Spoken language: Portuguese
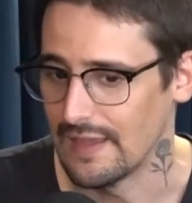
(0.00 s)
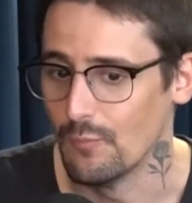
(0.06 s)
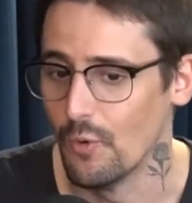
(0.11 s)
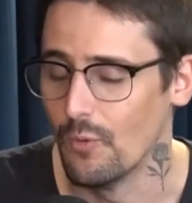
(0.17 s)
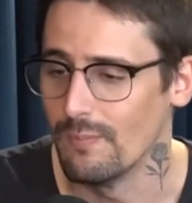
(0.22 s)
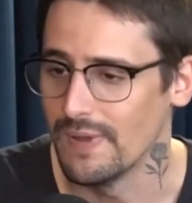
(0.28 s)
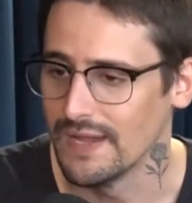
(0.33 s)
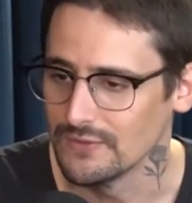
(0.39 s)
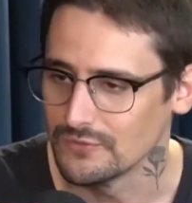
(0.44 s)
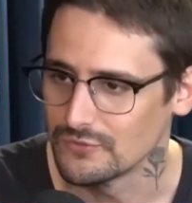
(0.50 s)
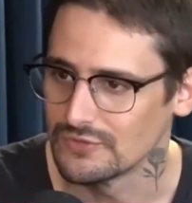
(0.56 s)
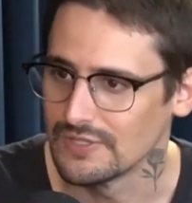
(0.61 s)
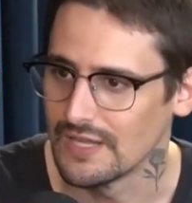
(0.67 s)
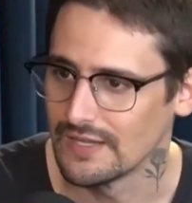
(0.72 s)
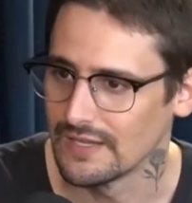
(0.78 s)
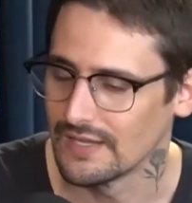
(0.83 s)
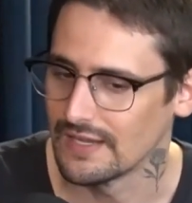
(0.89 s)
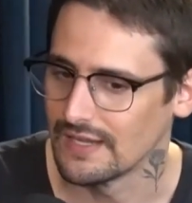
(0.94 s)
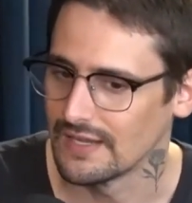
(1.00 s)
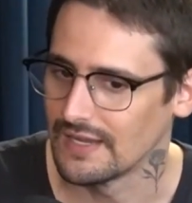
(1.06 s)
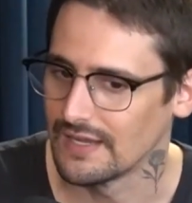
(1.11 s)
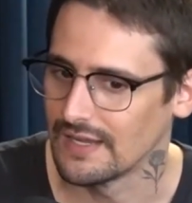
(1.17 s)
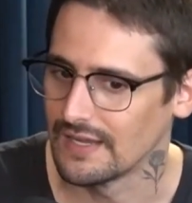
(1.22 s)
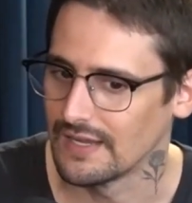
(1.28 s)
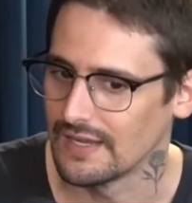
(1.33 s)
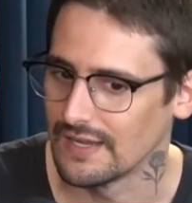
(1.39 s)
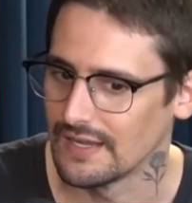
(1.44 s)
Tem momentos da,
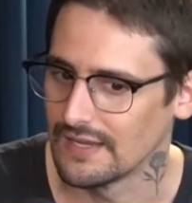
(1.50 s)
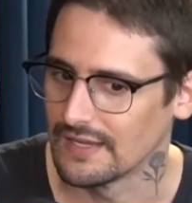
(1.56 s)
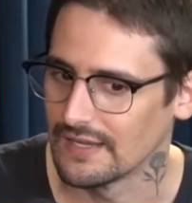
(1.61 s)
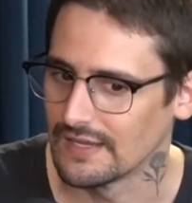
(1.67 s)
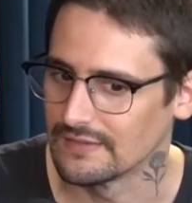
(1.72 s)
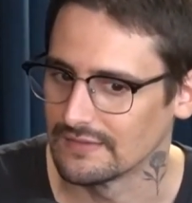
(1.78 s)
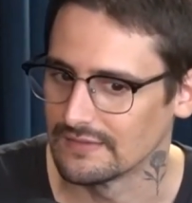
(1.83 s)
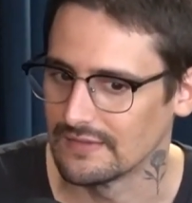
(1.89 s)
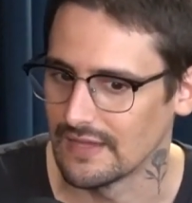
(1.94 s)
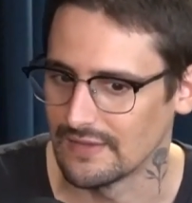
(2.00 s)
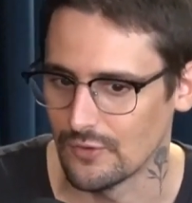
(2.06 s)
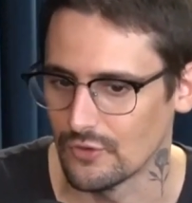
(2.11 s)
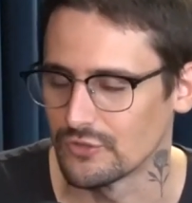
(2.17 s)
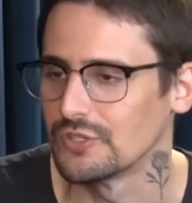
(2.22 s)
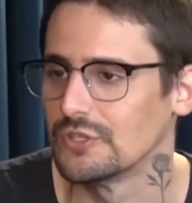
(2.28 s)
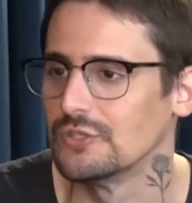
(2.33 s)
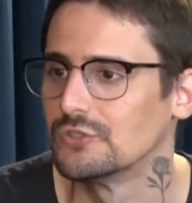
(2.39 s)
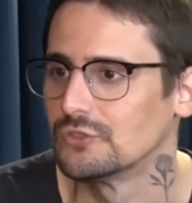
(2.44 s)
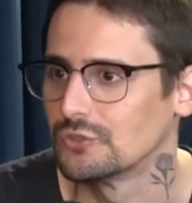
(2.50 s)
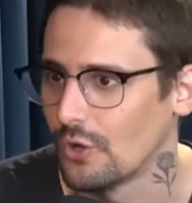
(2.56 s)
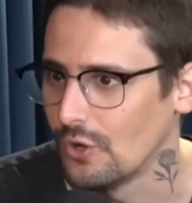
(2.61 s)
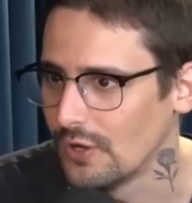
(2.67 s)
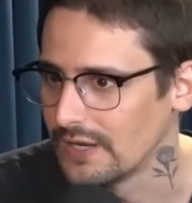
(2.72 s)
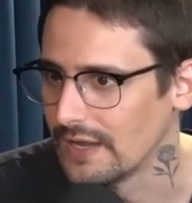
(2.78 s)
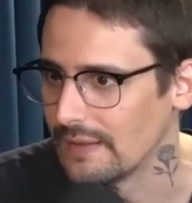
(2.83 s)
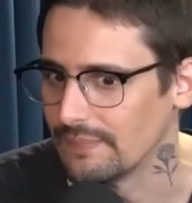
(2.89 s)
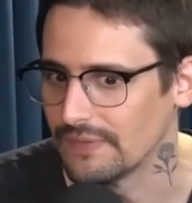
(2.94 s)
a, da nossa
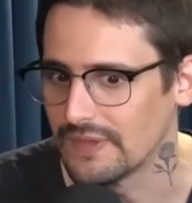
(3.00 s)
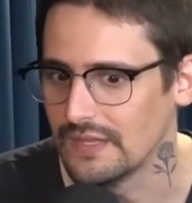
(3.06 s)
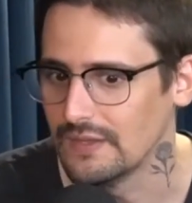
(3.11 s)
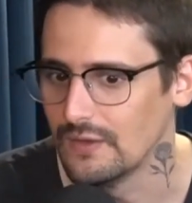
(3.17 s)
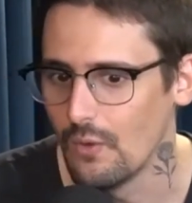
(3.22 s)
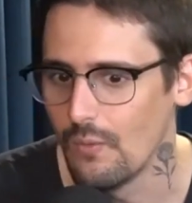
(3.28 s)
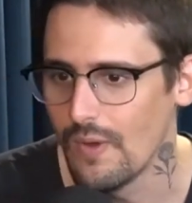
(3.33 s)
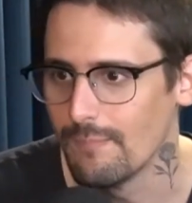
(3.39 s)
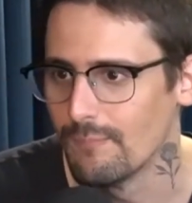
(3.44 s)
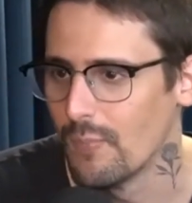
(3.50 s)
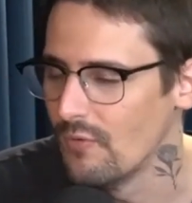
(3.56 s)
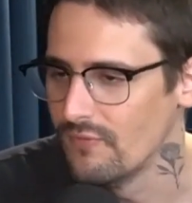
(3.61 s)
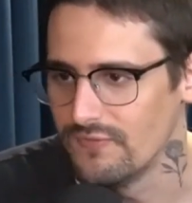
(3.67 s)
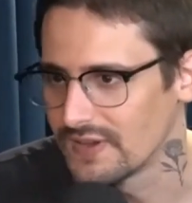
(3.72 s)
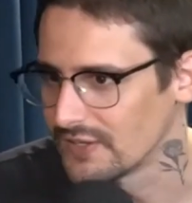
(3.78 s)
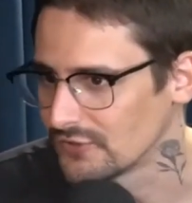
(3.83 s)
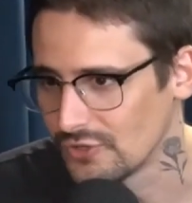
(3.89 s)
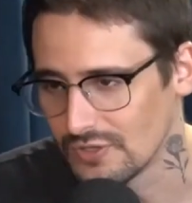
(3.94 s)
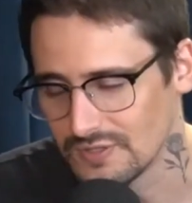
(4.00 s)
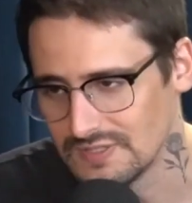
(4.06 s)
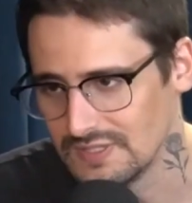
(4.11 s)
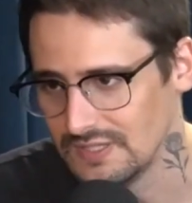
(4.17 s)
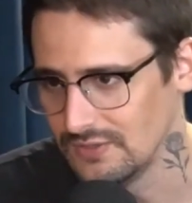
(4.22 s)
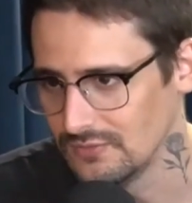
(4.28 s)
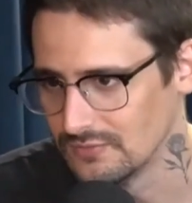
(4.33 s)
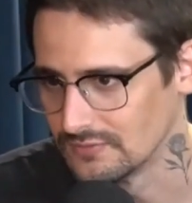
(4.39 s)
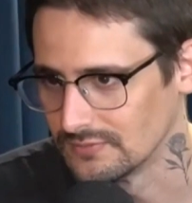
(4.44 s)
história que não é bom ficar
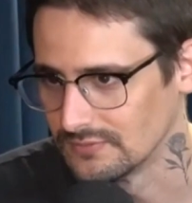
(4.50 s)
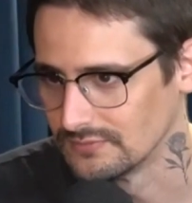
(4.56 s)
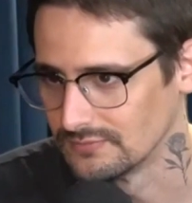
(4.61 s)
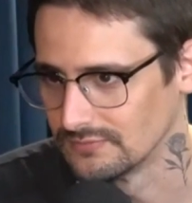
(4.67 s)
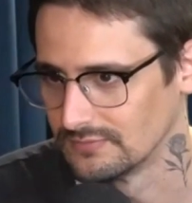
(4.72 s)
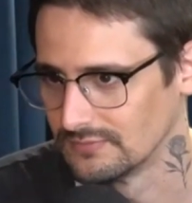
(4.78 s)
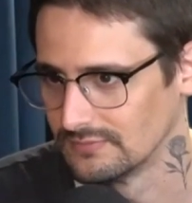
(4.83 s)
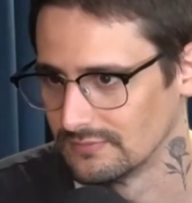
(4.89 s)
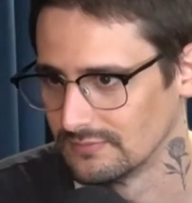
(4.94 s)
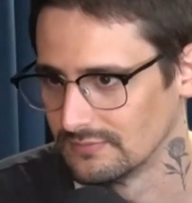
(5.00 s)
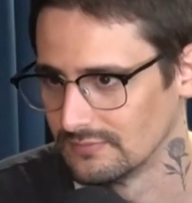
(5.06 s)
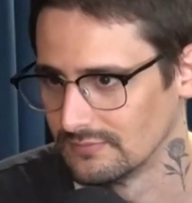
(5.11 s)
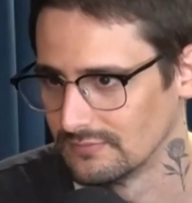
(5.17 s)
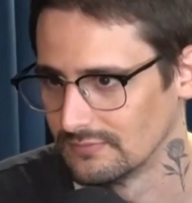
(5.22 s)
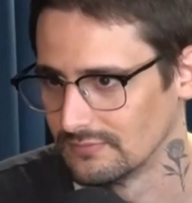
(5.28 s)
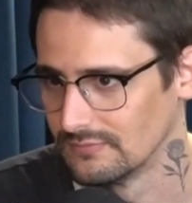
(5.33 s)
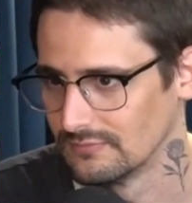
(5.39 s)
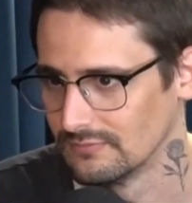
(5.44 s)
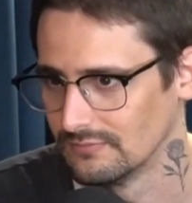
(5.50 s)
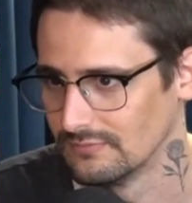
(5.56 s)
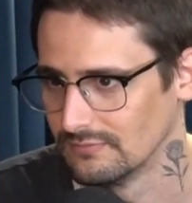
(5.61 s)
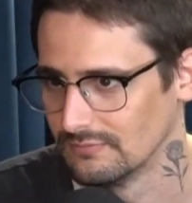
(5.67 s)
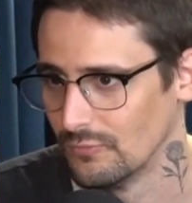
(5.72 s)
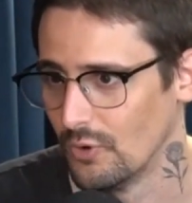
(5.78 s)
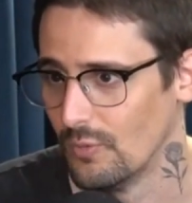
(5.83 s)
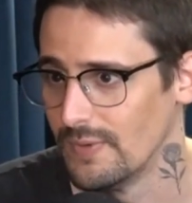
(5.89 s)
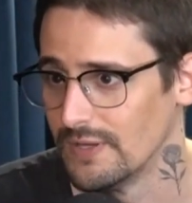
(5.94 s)
sozinho.
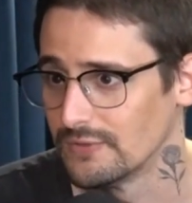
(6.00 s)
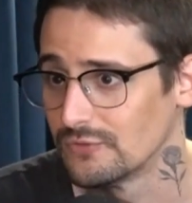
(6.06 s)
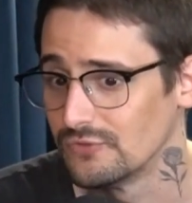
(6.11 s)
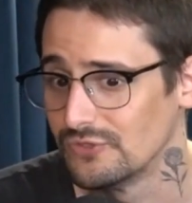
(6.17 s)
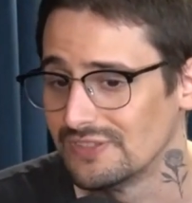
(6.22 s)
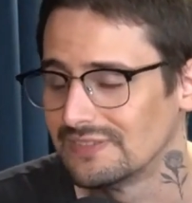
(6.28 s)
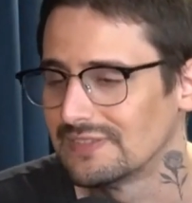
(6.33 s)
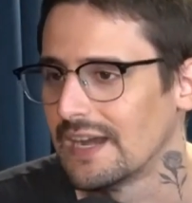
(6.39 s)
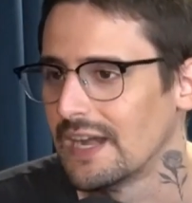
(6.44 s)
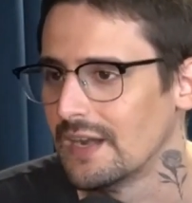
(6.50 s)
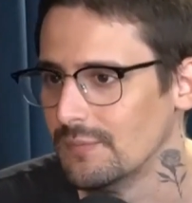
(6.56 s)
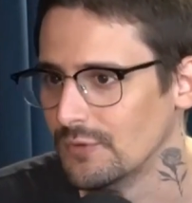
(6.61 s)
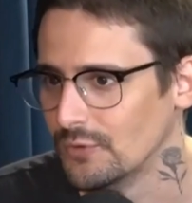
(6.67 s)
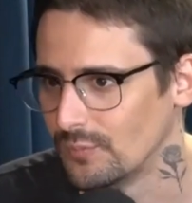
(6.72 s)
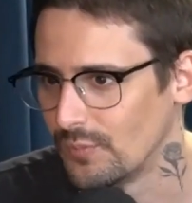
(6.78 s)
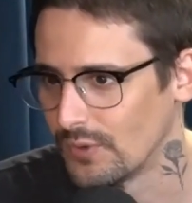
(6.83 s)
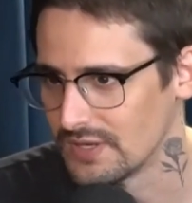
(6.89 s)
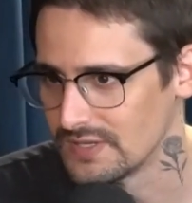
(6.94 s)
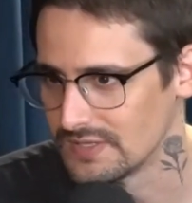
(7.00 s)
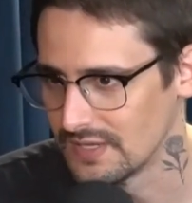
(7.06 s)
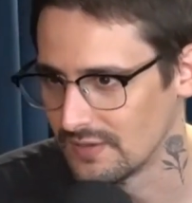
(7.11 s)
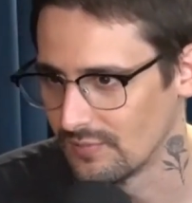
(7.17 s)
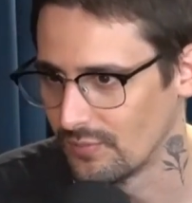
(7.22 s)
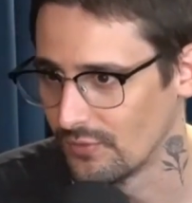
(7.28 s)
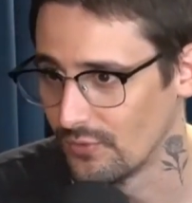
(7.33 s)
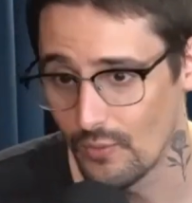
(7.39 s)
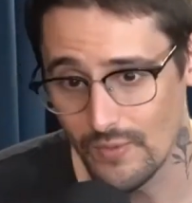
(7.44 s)
Momentos de término, por
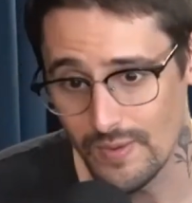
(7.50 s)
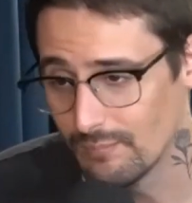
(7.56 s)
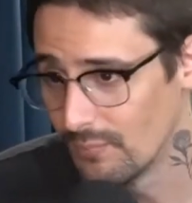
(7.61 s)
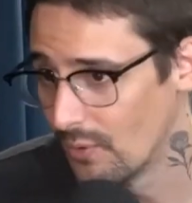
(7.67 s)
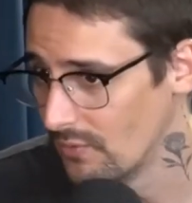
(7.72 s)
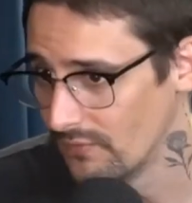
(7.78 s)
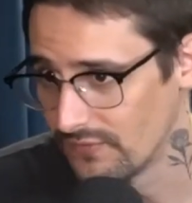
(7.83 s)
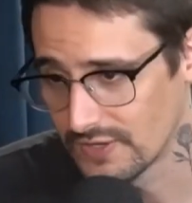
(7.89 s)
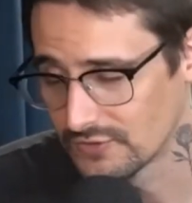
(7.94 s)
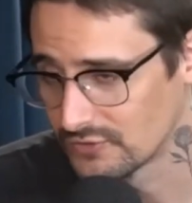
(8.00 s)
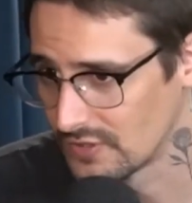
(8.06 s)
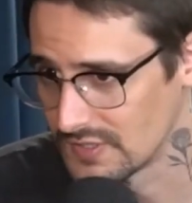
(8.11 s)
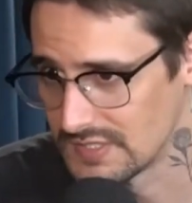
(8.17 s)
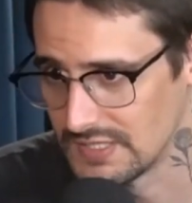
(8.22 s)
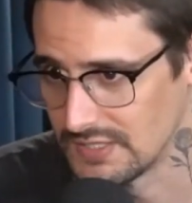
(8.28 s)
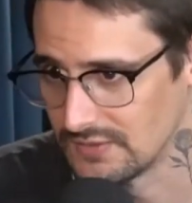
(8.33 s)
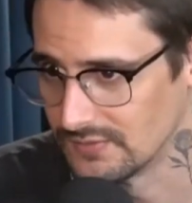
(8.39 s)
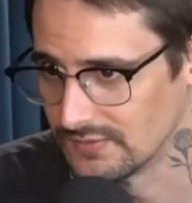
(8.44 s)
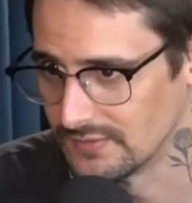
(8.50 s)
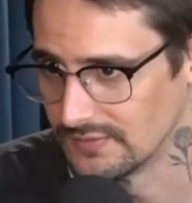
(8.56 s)
exemplo. Não é bom ficar sozinho.